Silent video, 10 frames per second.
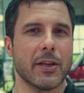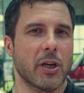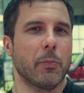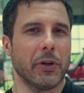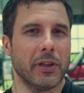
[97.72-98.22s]
ci
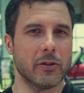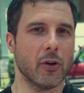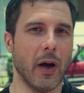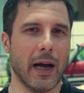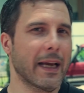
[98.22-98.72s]
ha
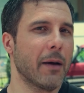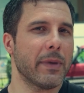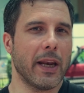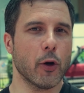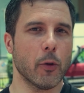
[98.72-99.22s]
portato a
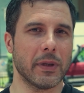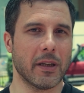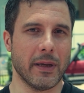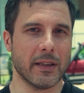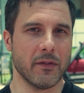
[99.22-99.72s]
cambiare
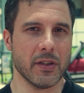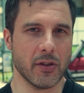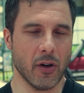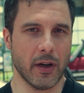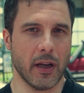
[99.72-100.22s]
completamente
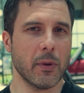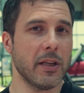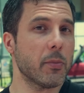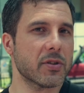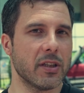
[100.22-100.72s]
visione,
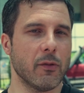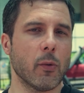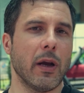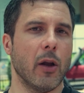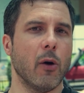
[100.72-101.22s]
quindi possedevo quella.